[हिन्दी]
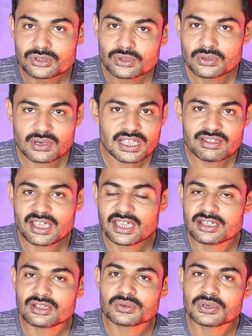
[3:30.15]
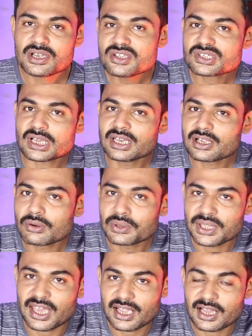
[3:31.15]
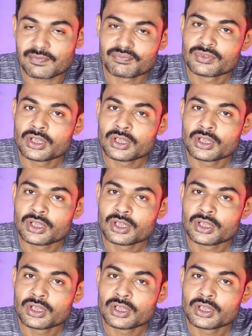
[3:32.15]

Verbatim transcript: दूर ले जाएंगे तो वो डिस्कनेक्ट हो जाएगा